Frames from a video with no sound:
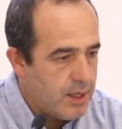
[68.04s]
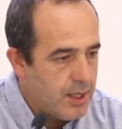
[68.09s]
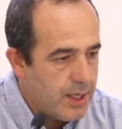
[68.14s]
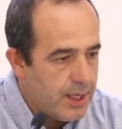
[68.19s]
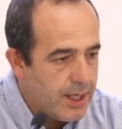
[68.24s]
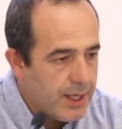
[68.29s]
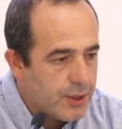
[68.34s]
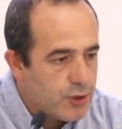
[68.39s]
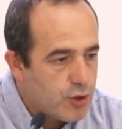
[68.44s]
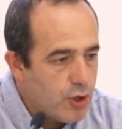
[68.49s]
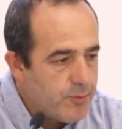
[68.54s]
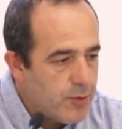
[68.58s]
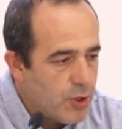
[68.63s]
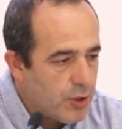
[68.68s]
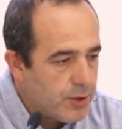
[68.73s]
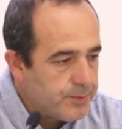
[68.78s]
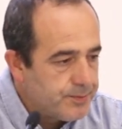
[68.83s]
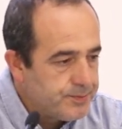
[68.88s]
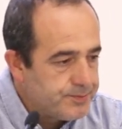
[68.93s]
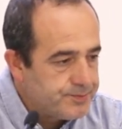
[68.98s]
Eh,
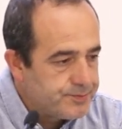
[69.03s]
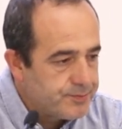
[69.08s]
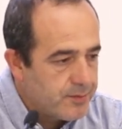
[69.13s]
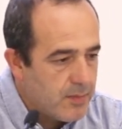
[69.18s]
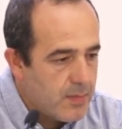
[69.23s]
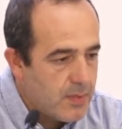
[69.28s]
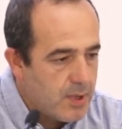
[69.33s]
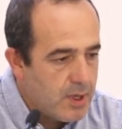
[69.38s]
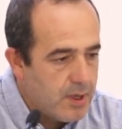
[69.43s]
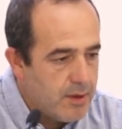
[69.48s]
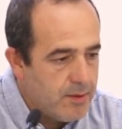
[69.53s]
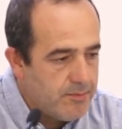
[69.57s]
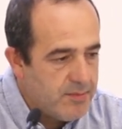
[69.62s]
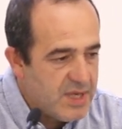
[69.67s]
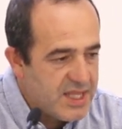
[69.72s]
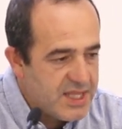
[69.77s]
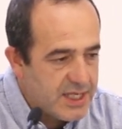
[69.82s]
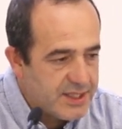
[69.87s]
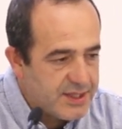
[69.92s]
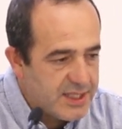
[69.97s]
¿Cómo?
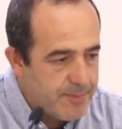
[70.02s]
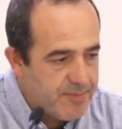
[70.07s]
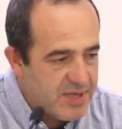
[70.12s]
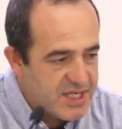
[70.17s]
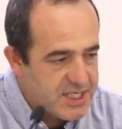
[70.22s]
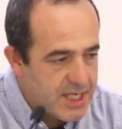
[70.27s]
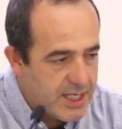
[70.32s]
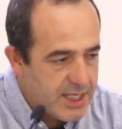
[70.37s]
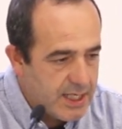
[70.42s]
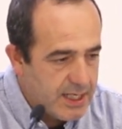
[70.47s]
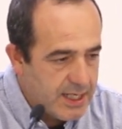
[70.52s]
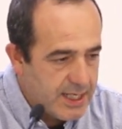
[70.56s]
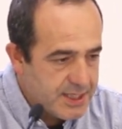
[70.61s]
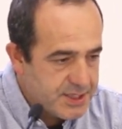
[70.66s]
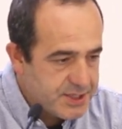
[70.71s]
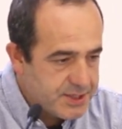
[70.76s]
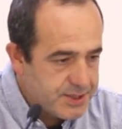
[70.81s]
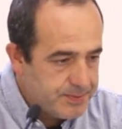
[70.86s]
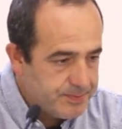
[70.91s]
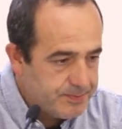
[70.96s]
Mediante
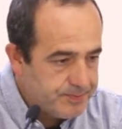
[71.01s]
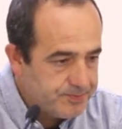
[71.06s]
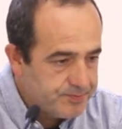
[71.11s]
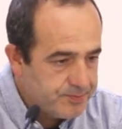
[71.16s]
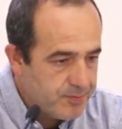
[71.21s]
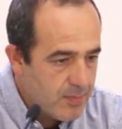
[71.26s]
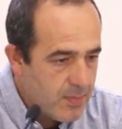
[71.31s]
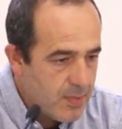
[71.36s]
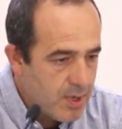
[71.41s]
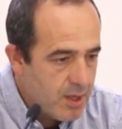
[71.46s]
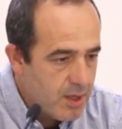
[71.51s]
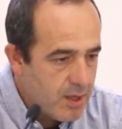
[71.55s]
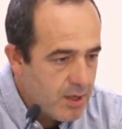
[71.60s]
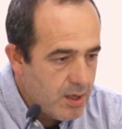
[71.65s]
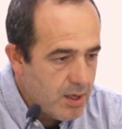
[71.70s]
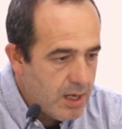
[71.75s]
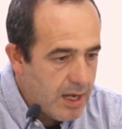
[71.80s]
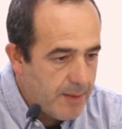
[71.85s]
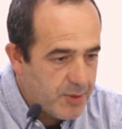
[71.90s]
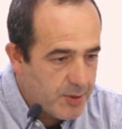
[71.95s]
pasarelas,
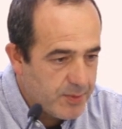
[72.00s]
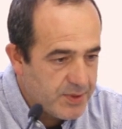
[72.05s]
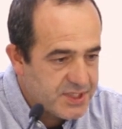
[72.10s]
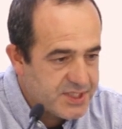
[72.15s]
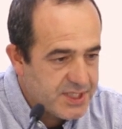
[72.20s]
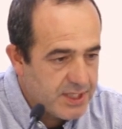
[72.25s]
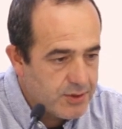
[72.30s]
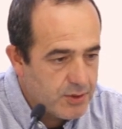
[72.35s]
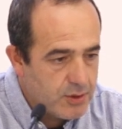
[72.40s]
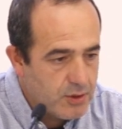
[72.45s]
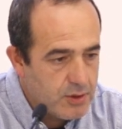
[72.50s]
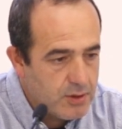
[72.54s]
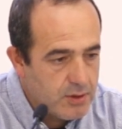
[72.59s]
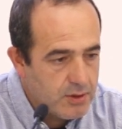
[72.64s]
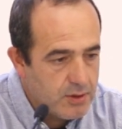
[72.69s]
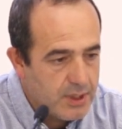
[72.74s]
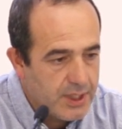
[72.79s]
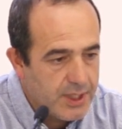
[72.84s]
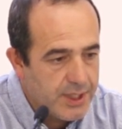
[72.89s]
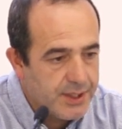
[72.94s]

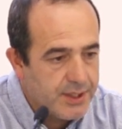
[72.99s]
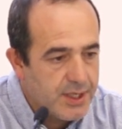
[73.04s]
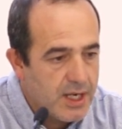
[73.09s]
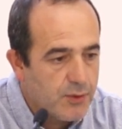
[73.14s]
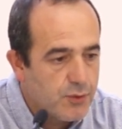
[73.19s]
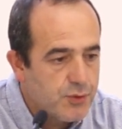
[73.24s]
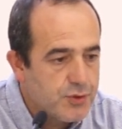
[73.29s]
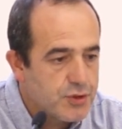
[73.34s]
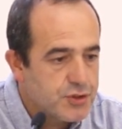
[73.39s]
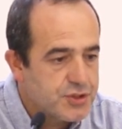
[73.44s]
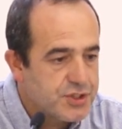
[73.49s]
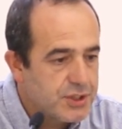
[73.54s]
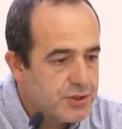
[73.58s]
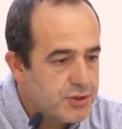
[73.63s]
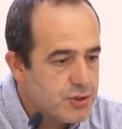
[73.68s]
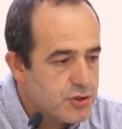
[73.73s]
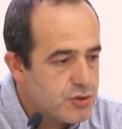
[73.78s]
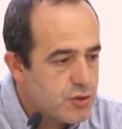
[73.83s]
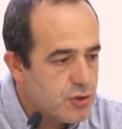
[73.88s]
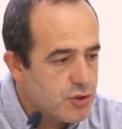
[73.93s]
aprovechando en algunos
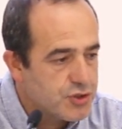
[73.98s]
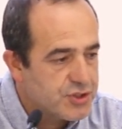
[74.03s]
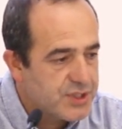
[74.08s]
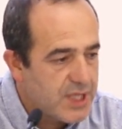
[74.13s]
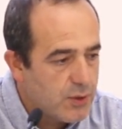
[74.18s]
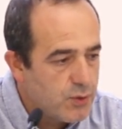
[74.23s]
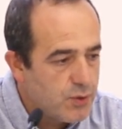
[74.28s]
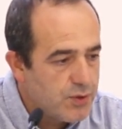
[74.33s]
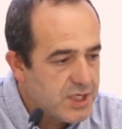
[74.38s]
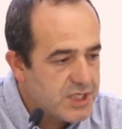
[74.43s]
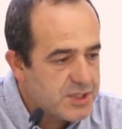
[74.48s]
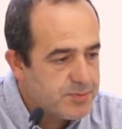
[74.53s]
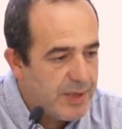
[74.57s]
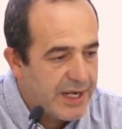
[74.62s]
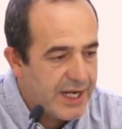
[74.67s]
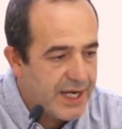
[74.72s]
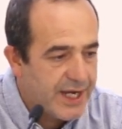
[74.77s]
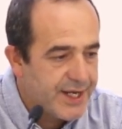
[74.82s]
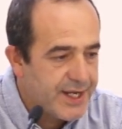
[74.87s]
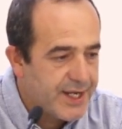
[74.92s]
sitios los taludes
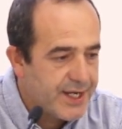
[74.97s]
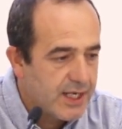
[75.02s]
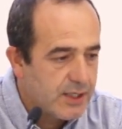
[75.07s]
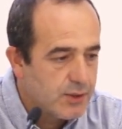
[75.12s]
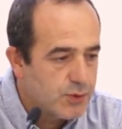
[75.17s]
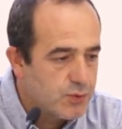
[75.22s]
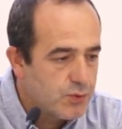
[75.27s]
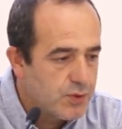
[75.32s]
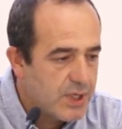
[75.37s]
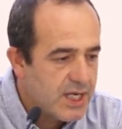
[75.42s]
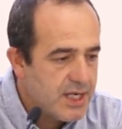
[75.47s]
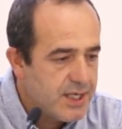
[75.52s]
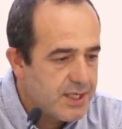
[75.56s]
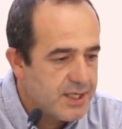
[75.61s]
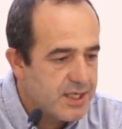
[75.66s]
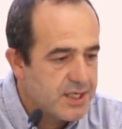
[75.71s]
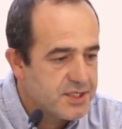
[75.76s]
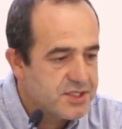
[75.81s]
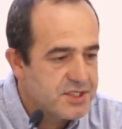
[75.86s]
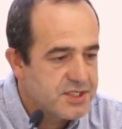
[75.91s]
para ganar altura
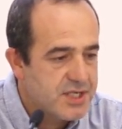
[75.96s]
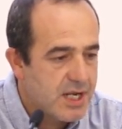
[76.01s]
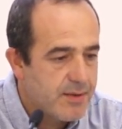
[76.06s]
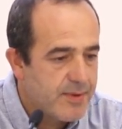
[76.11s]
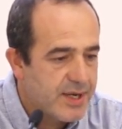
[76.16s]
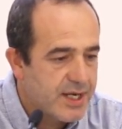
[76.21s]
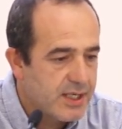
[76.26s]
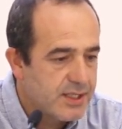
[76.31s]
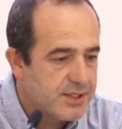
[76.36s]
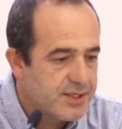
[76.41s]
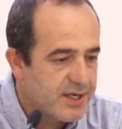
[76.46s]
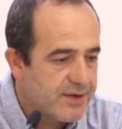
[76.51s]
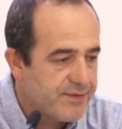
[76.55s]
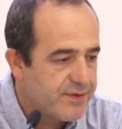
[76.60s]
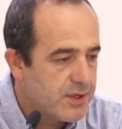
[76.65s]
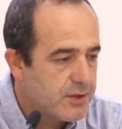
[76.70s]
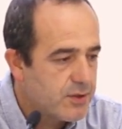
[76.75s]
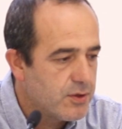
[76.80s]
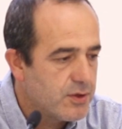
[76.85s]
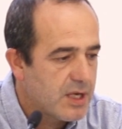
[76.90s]
y así salvar el
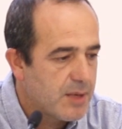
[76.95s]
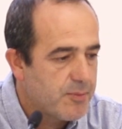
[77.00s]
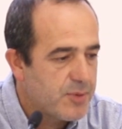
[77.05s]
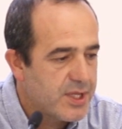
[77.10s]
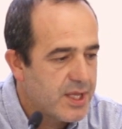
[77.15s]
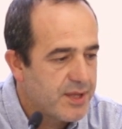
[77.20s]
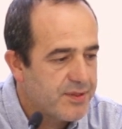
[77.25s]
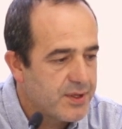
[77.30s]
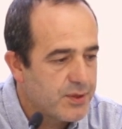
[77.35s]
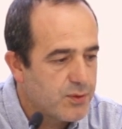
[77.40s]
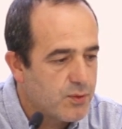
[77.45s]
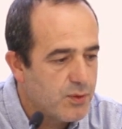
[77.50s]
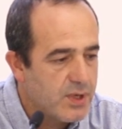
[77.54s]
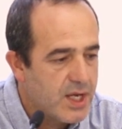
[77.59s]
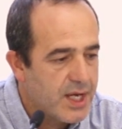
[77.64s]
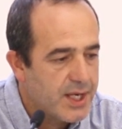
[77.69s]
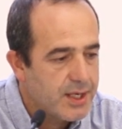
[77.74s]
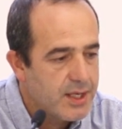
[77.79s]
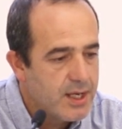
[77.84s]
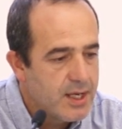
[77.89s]
tráfico que pueda
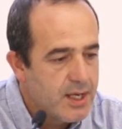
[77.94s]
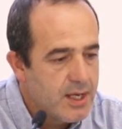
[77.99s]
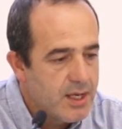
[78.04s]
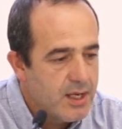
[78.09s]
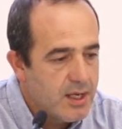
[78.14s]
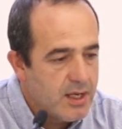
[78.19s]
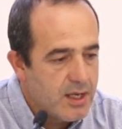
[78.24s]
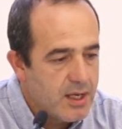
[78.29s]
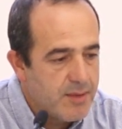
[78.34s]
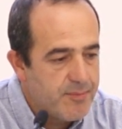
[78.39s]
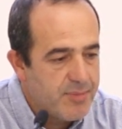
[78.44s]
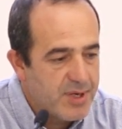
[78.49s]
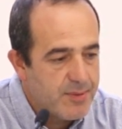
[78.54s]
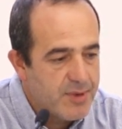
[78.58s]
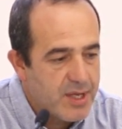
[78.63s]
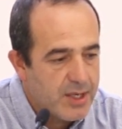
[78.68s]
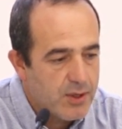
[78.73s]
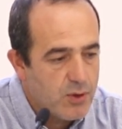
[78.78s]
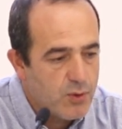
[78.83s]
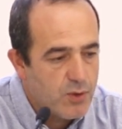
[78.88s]
circular, en
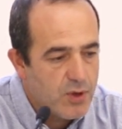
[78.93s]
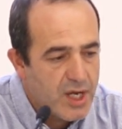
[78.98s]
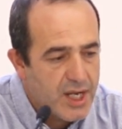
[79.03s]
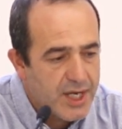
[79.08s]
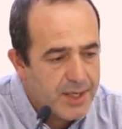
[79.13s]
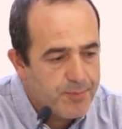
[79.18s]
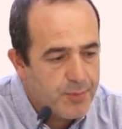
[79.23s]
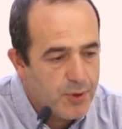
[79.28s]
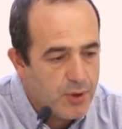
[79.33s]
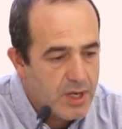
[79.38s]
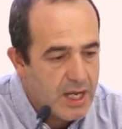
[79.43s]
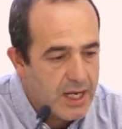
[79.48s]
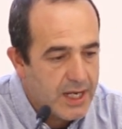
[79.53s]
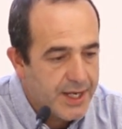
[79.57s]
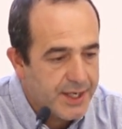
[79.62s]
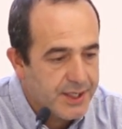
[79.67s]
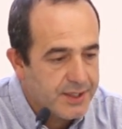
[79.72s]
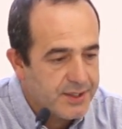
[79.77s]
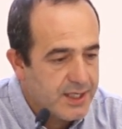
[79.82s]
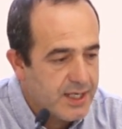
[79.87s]
primer lugar, por la
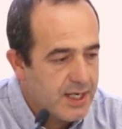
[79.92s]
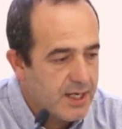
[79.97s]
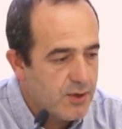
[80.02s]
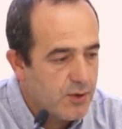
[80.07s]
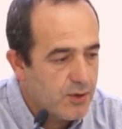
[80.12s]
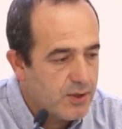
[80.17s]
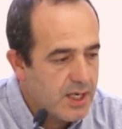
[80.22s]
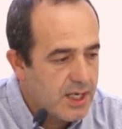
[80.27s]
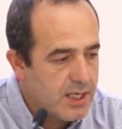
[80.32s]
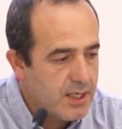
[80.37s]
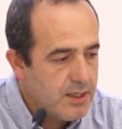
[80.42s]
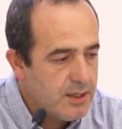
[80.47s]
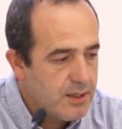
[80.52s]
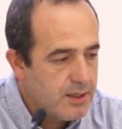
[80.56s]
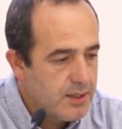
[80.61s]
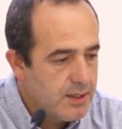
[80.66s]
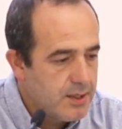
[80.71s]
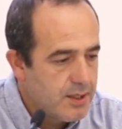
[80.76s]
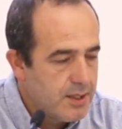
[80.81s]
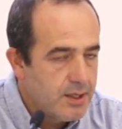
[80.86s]
carretera local
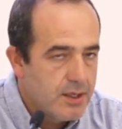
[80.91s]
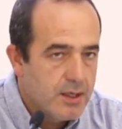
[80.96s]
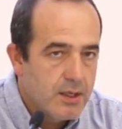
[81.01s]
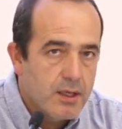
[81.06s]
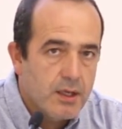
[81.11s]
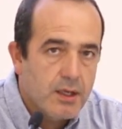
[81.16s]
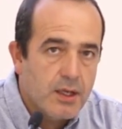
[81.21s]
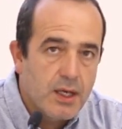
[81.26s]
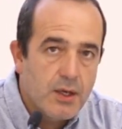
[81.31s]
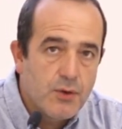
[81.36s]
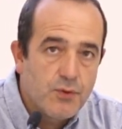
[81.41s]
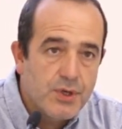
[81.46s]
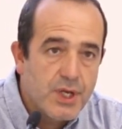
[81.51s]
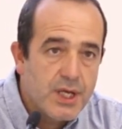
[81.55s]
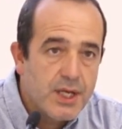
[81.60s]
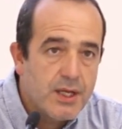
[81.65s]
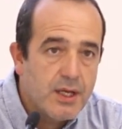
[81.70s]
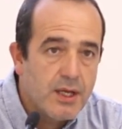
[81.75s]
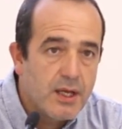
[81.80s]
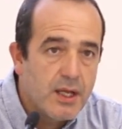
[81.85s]
que
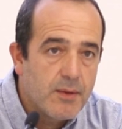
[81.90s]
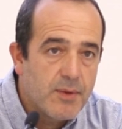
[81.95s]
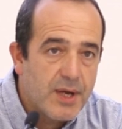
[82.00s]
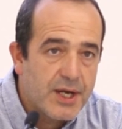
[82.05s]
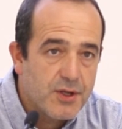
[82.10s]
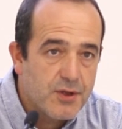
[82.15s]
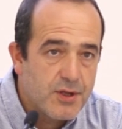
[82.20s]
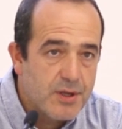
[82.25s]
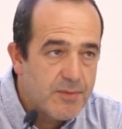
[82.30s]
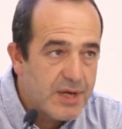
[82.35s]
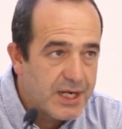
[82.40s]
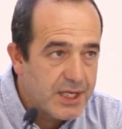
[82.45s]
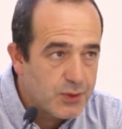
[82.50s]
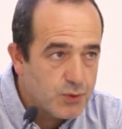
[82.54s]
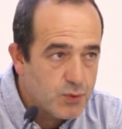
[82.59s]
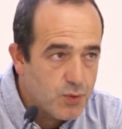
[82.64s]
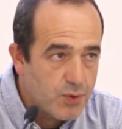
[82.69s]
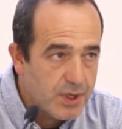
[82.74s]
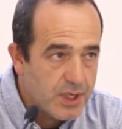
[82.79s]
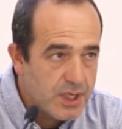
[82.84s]
une el barrio de
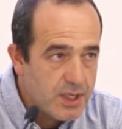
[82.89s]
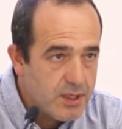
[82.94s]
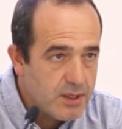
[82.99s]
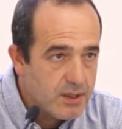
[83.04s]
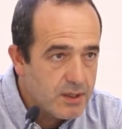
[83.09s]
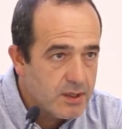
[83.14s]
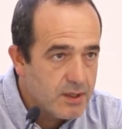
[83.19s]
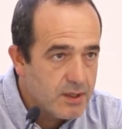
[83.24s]
Mariturri